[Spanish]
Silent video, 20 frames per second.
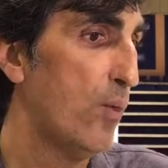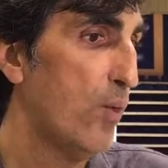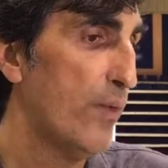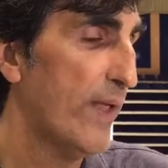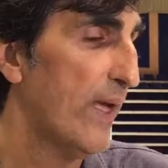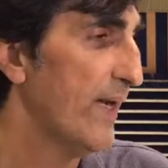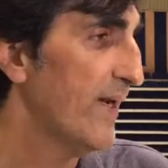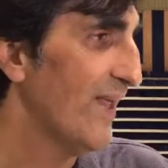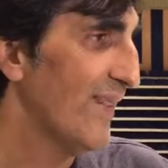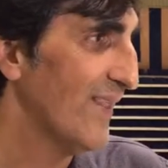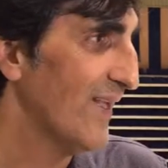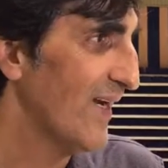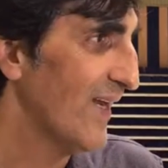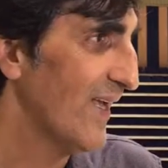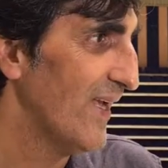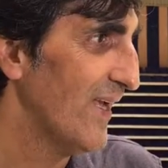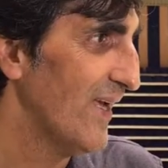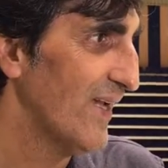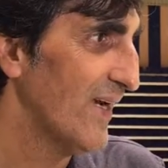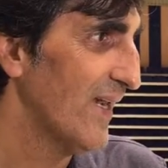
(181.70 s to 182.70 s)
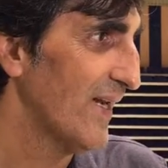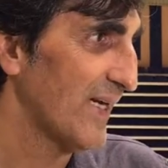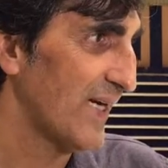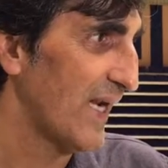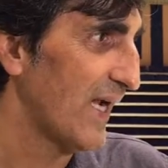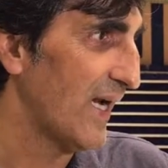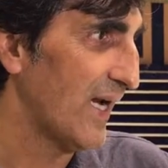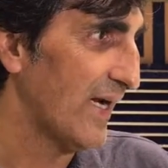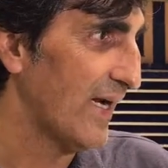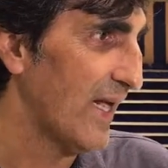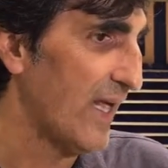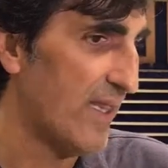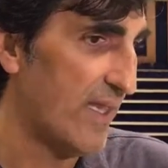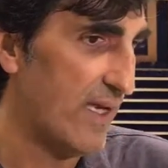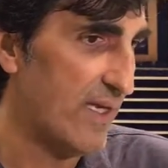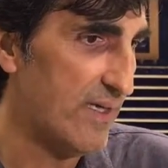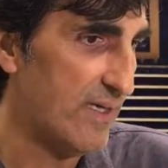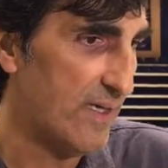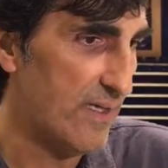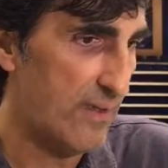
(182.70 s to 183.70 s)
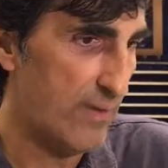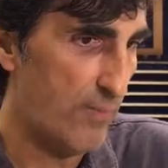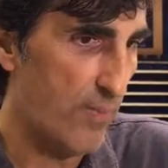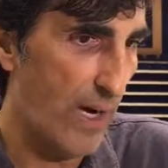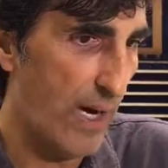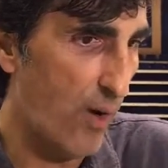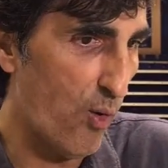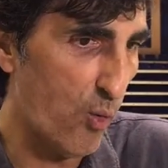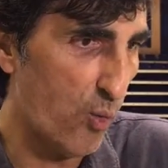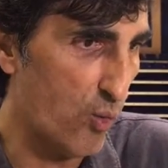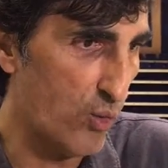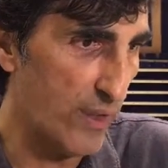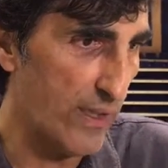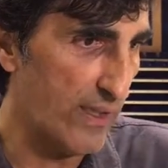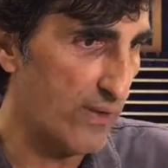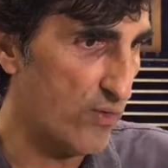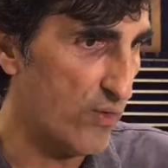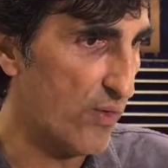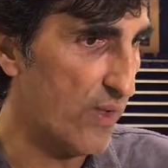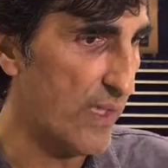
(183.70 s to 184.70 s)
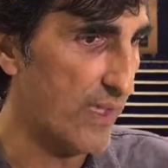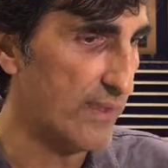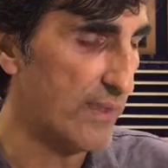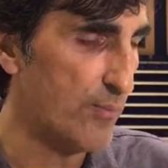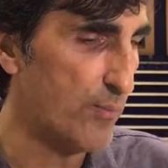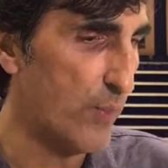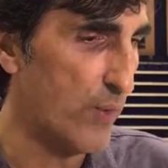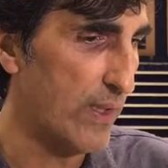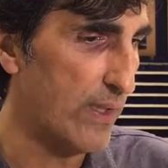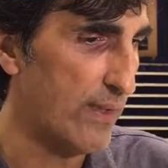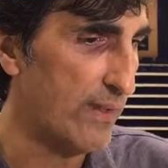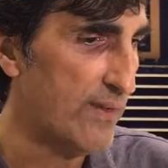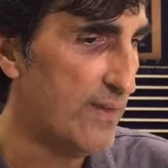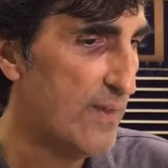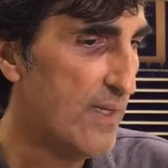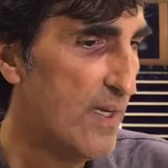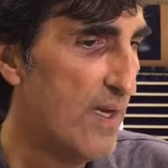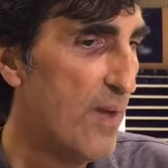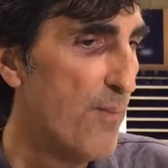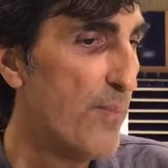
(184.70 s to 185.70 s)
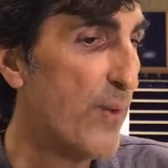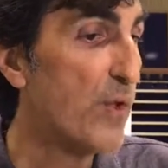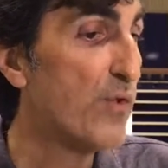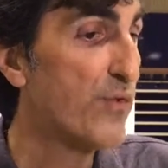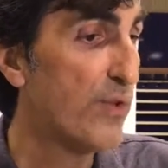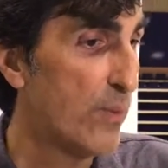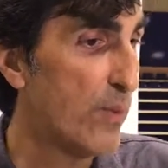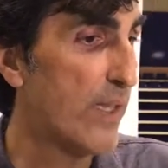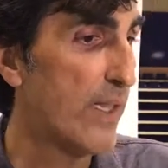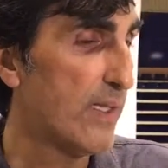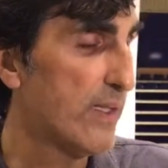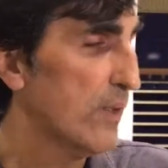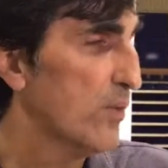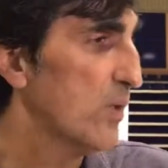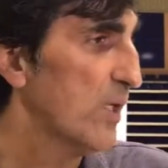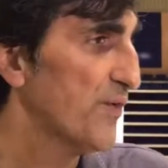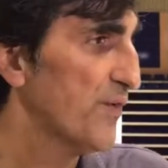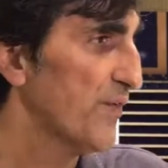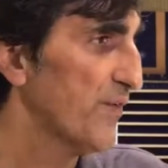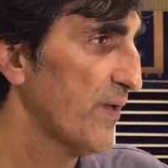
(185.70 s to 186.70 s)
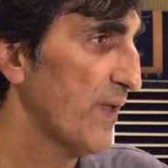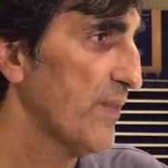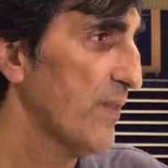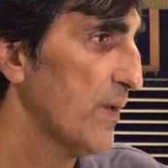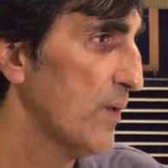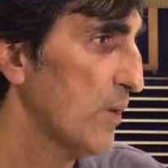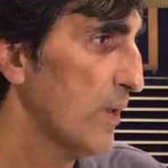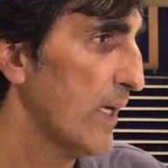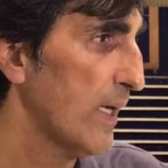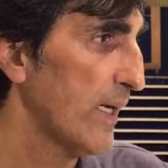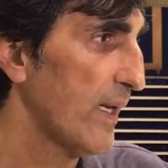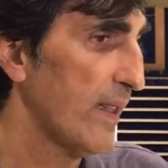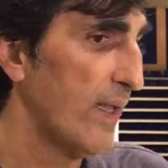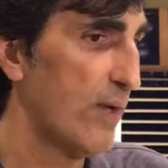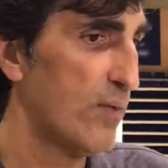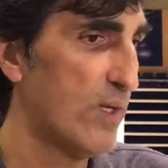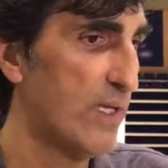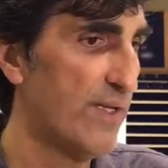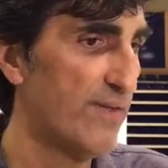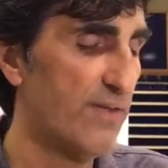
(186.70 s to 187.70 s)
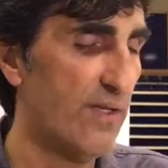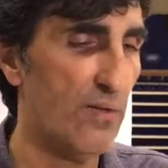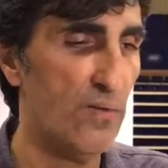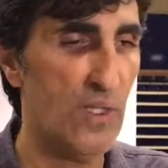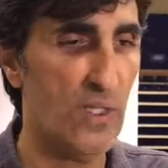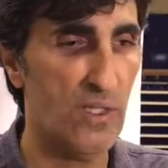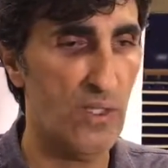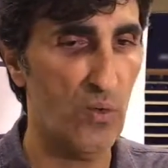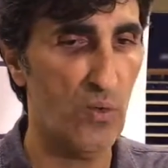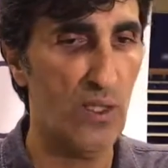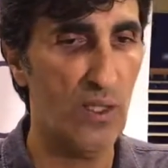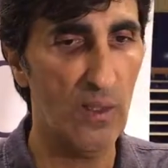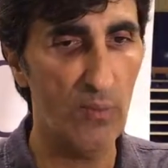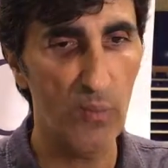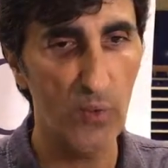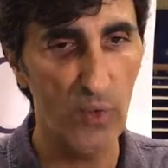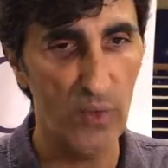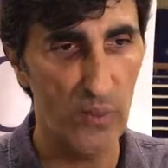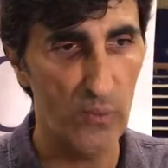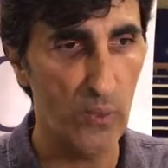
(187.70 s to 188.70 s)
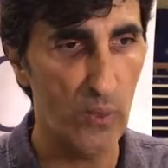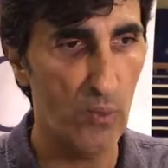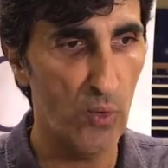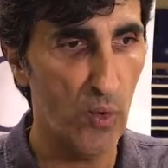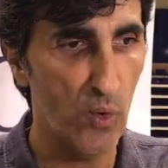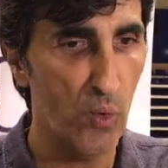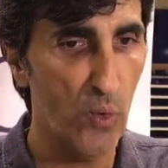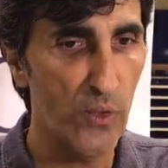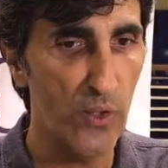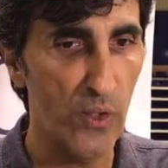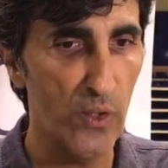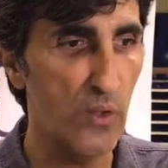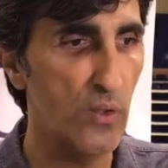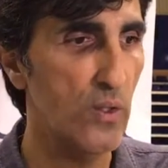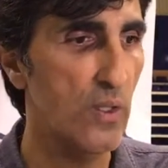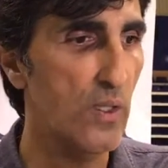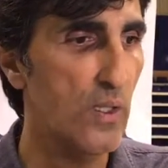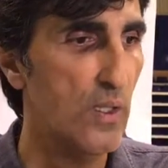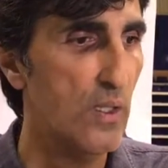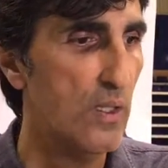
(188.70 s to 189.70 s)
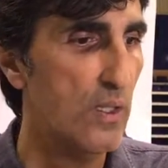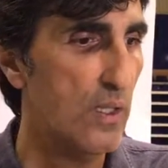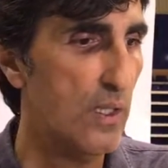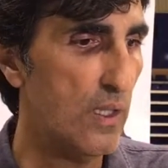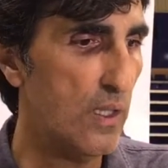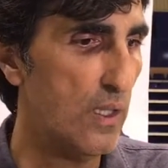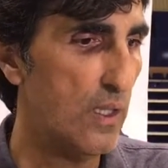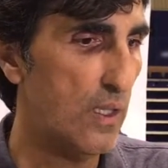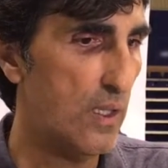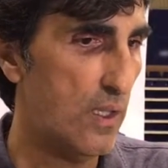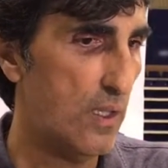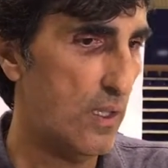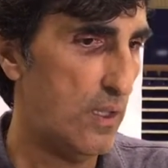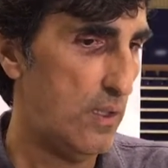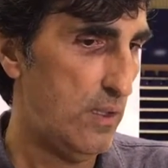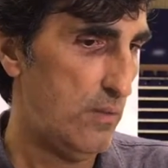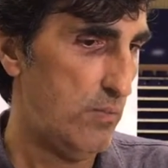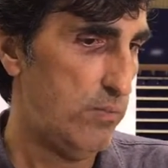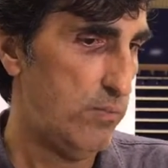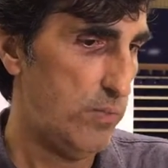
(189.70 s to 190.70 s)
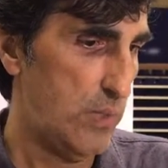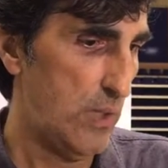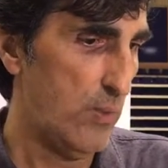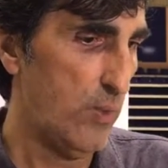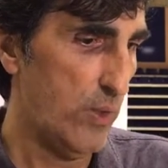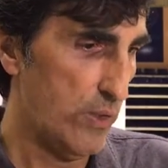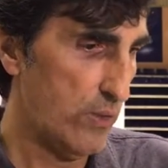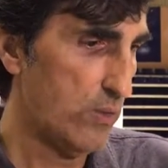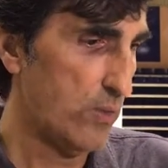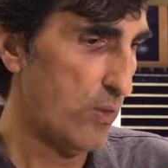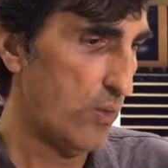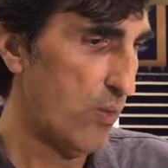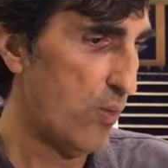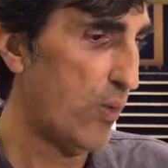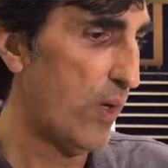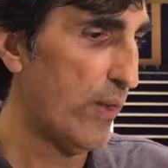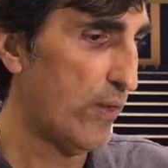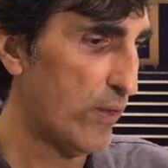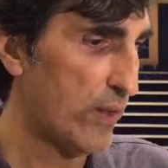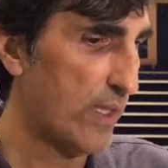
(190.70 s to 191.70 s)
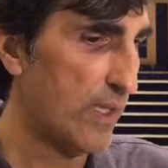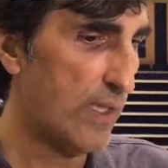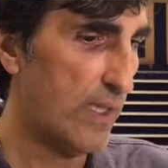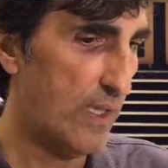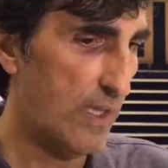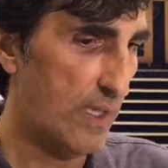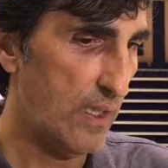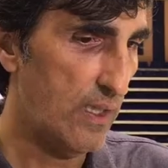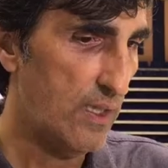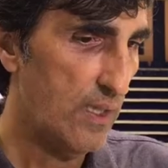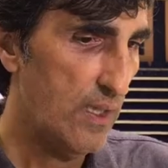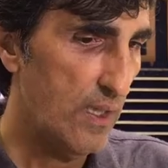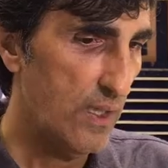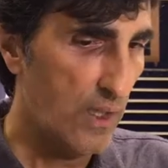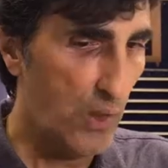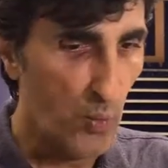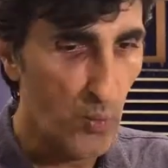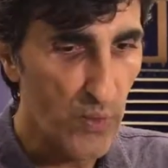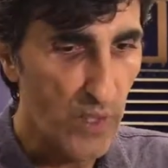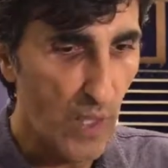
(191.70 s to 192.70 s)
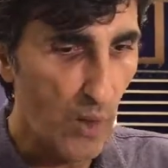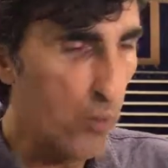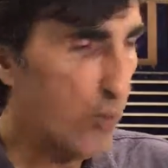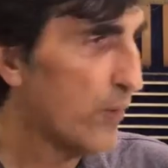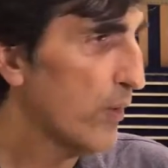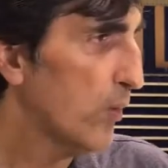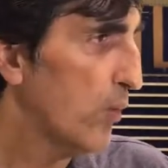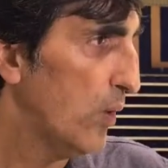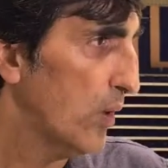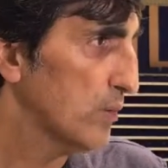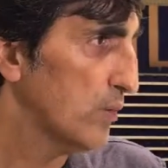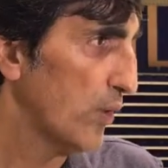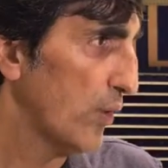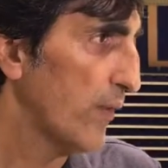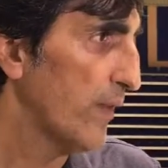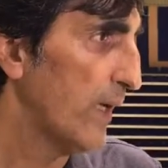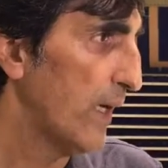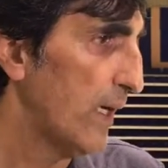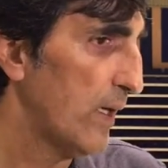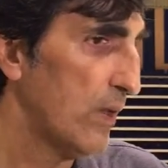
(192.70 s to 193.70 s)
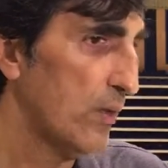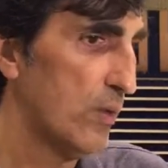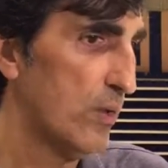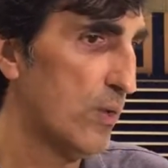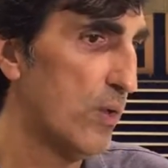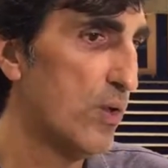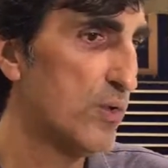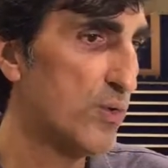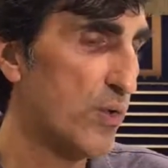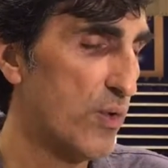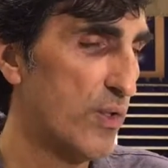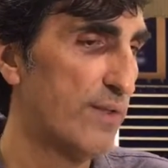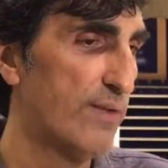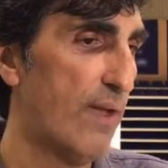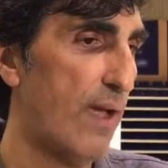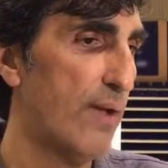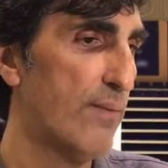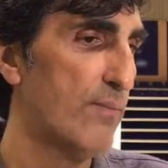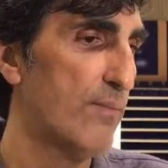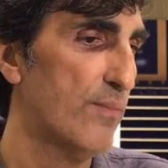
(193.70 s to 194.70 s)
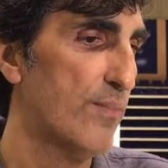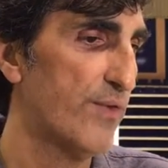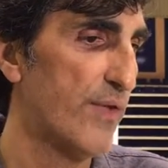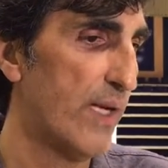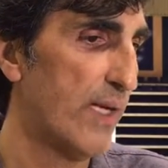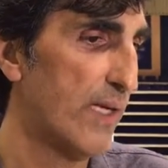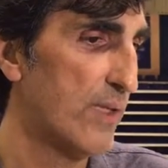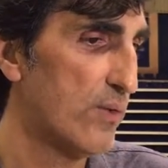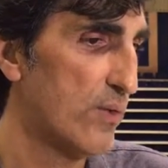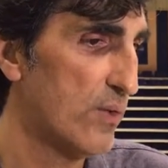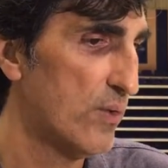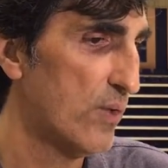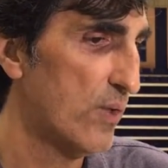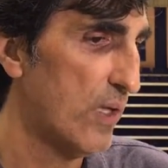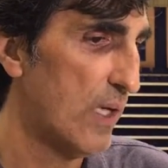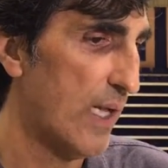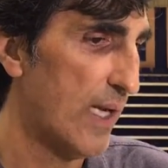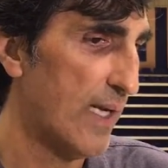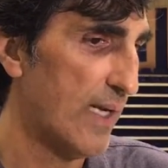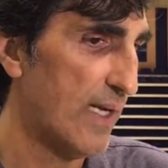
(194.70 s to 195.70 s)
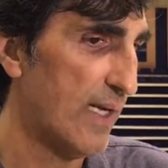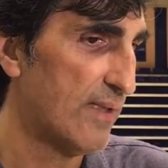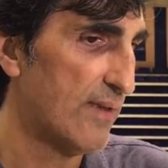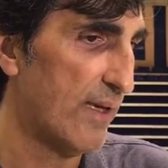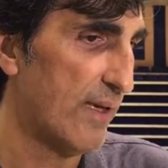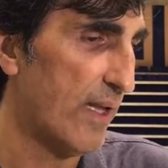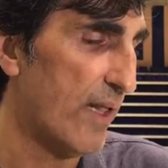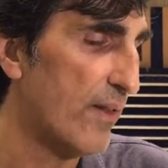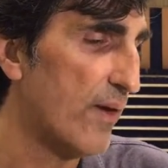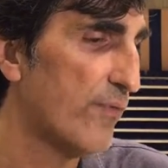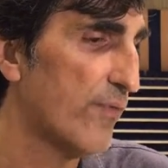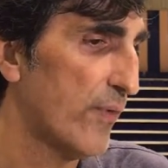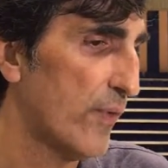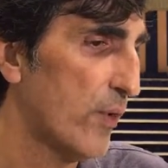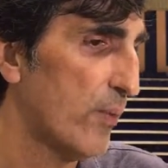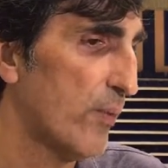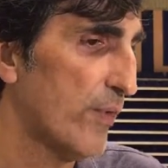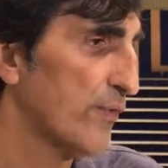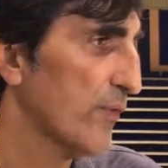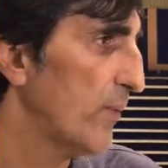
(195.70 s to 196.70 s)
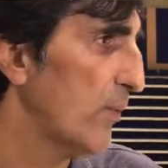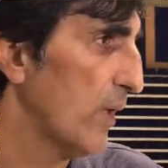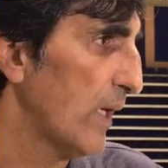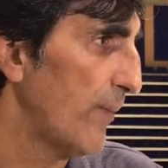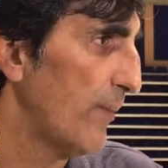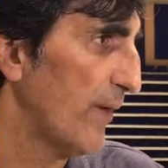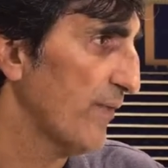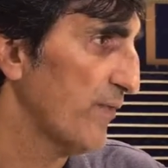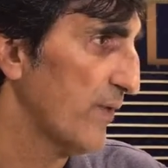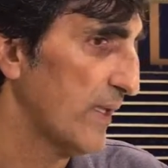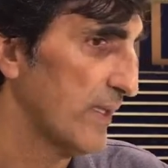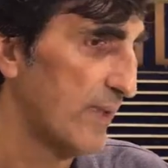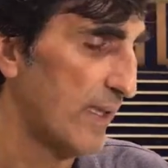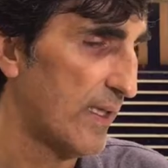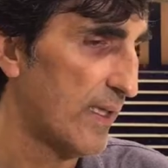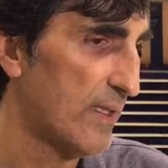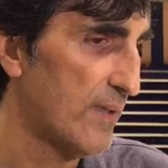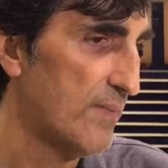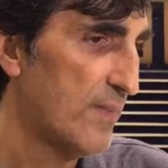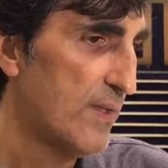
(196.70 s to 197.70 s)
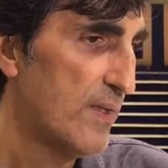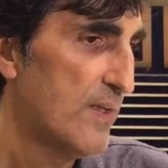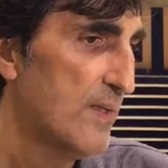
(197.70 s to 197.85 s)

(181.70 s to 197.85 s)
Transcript: a nadie le, le, regala nada ni va a ocurrir en toda la temporada. Pero sí es verdad que es una sensación agradable saber que un equipo de nuevo cuño, y, bueno, con jugadores que, que, un día unos u otros días otros están sacándonos las castañas del fuego, pues somos capaces de estar ahí.